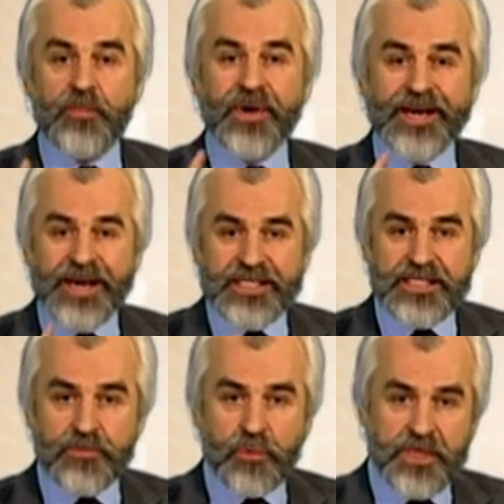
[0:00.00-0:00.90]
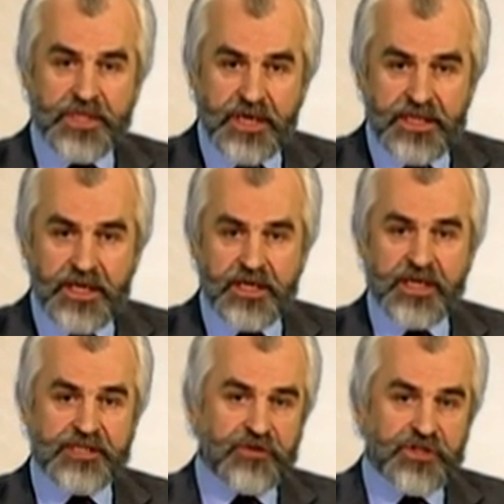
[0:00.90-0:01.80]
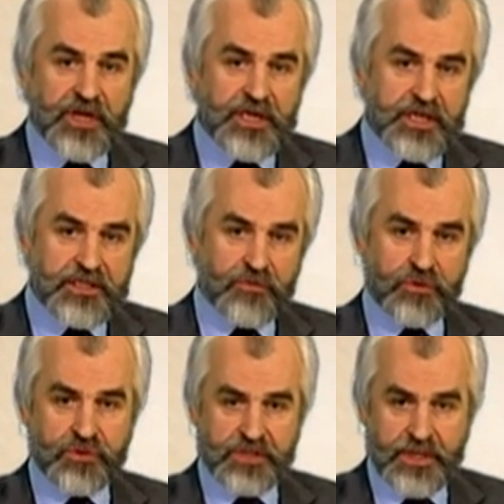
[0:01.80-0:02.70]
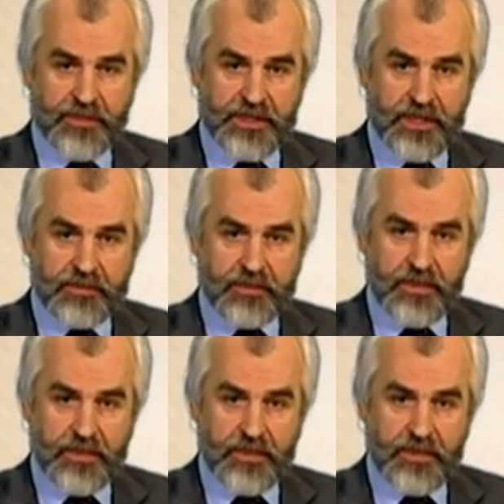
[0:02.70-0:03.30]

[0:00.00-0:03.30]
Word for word: по-разному подходить к освещению одного и того же события.